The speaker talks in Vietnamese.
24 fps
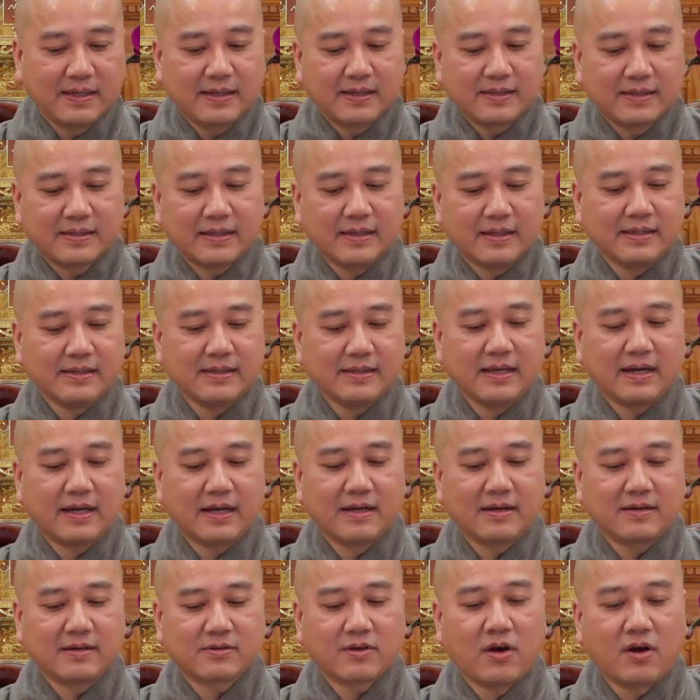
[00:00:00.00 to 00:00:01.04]
Thì
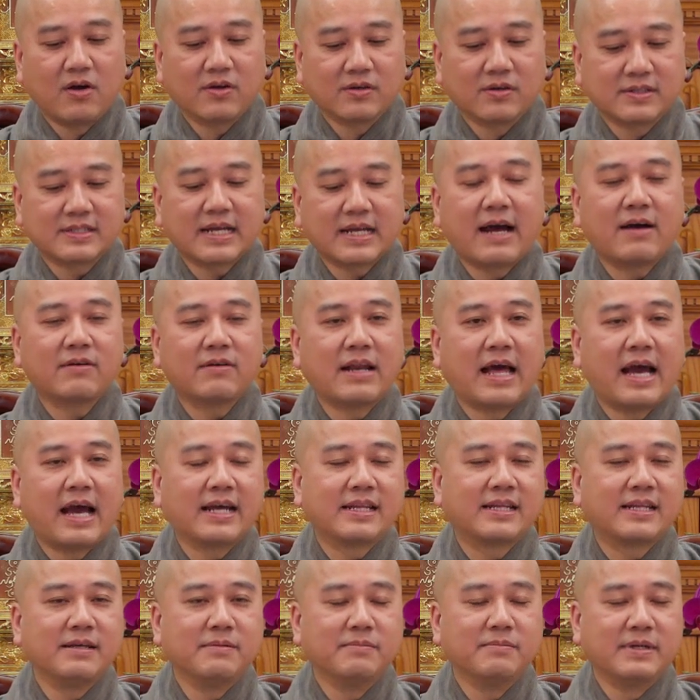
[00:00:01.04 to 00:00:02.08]
còn sao
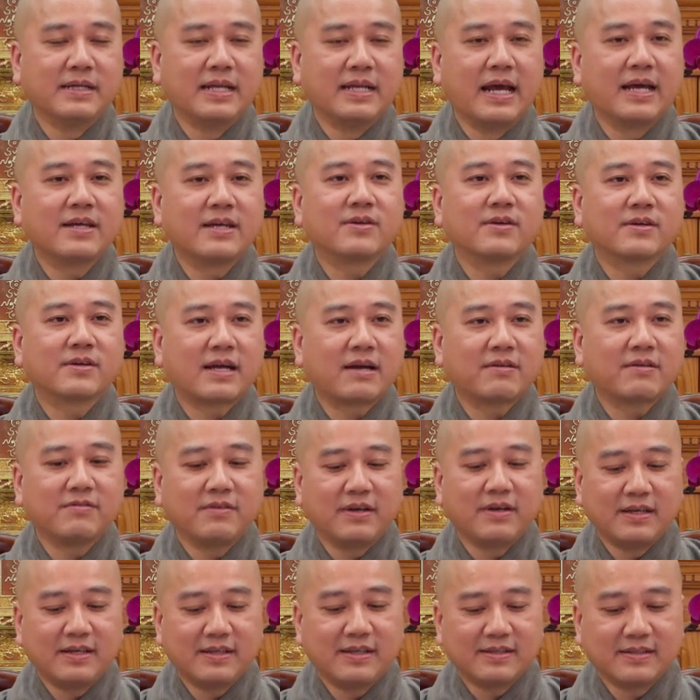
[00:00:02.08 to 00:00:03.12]
lại thì mình để cho các
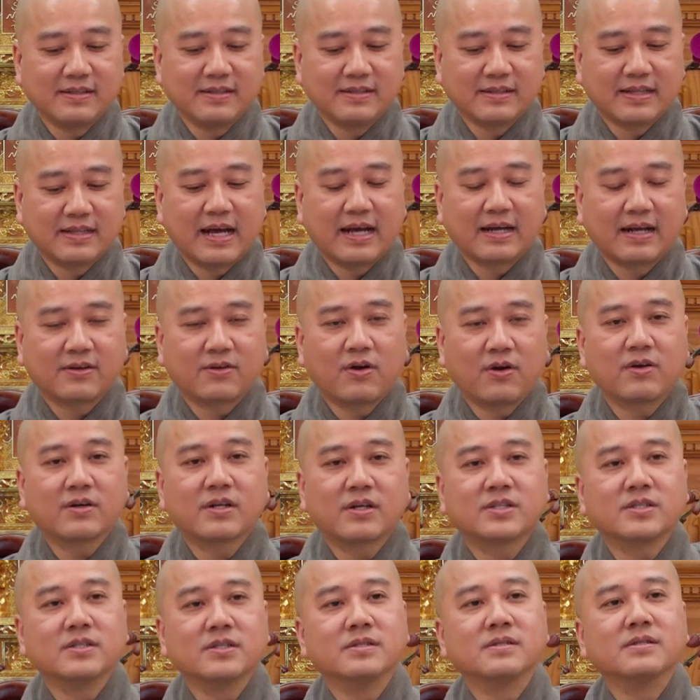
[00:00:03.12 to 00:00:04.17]
vị, người ta có
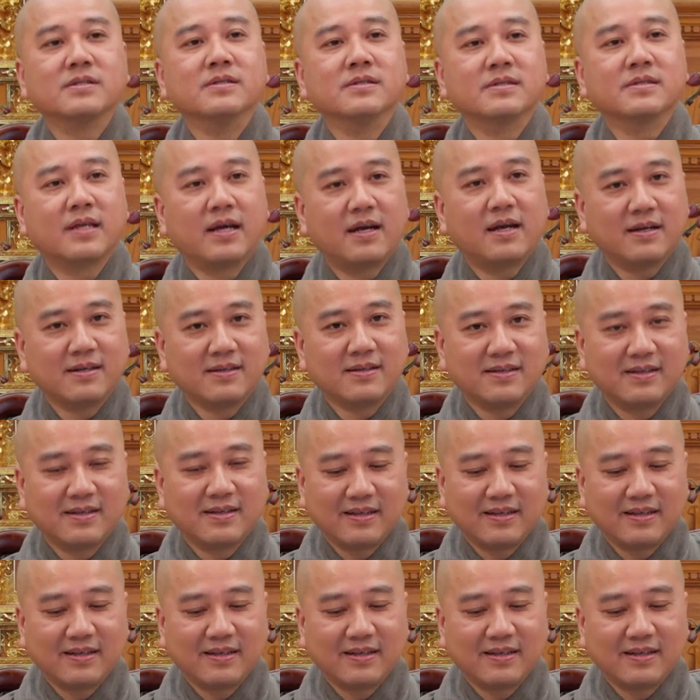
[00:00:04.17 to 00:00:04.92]
cái sự tưởng nhớ.